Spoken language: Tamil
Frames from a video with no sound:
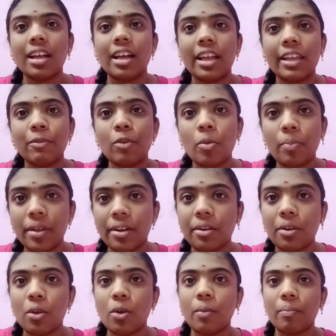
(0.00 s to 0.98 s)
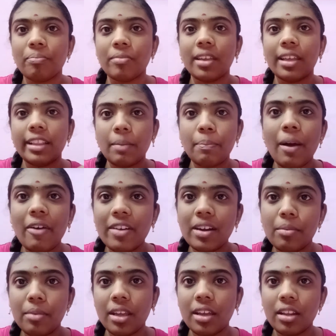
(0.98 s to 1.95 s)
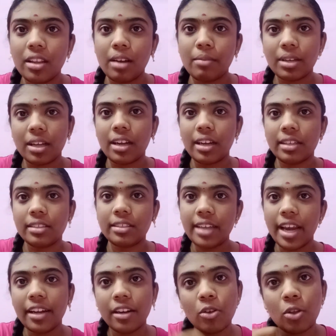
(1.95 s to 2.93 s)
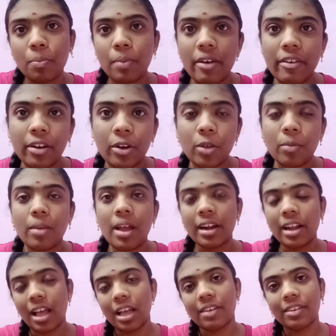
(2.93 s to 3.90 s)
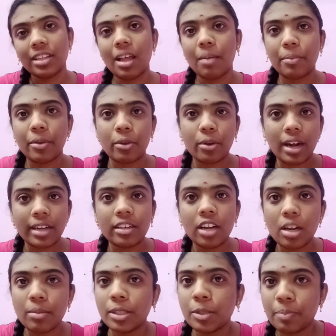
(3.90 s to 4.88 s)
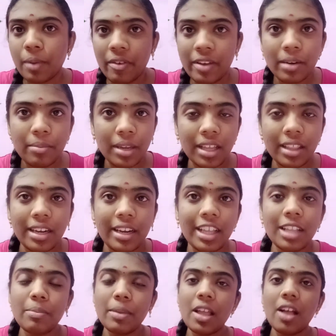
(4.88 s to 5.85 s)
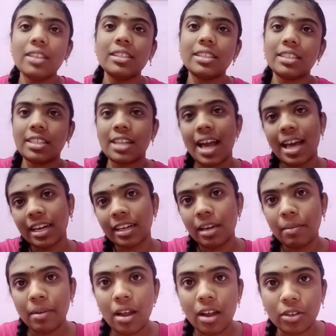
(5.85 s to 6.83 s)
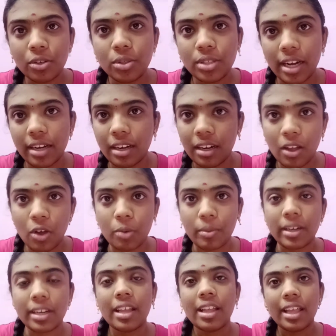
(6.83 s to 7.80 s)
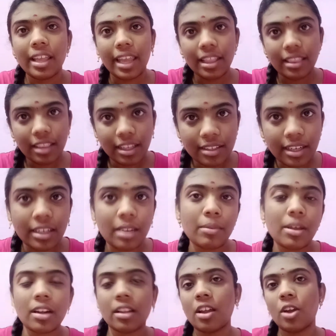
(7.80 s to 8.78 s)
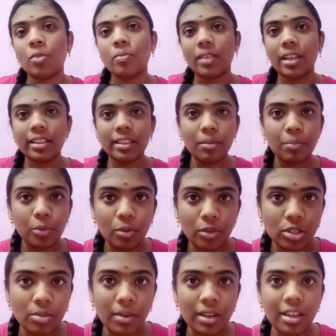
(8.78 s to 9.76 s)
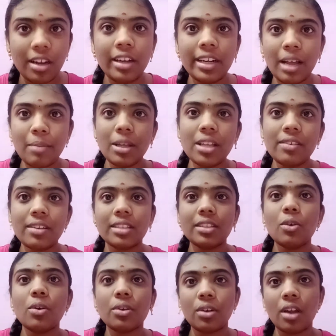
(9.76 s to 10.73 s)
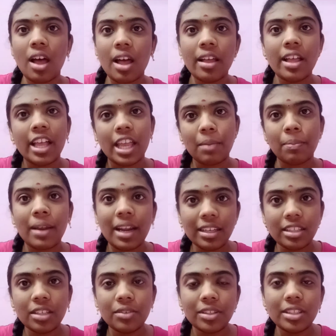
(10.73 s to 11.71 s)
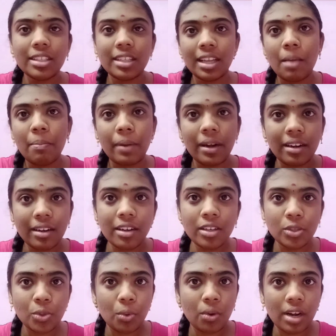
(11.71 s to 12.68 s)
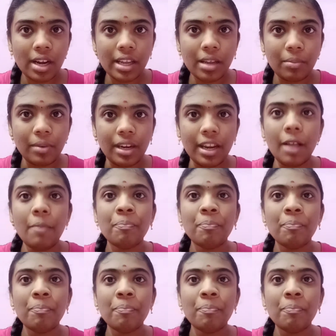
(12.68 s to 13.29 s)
இவ்வளோ பேர் இருக்கும் இந்த பவர் அப்படிங்கிறது நம்ம ஸ்டேட்டுக்குன்னு ஒரு பவர் இருக்கும் ஆனால் அங்கே வந்து அப்படி ஒரு அட்டானமஸ் பவர் அப்படிங்கிறது இருக்குது பிகாஸ் இட்ஸ் டேரக்ட்லி பிலாங் டு சென்ட்ரல் கவர்மெண்ட் எந்த சட்டமாக இருந்தாலும் எந்த புது விஷயமா இருந்தாலும் நமக்கு வந்து ஒரு லா இப்போ எலெக்ஷன் வச்சு இதெல்லாம் பண்ணுறேன்னு சொல்கிறாங்க அப்படின்னா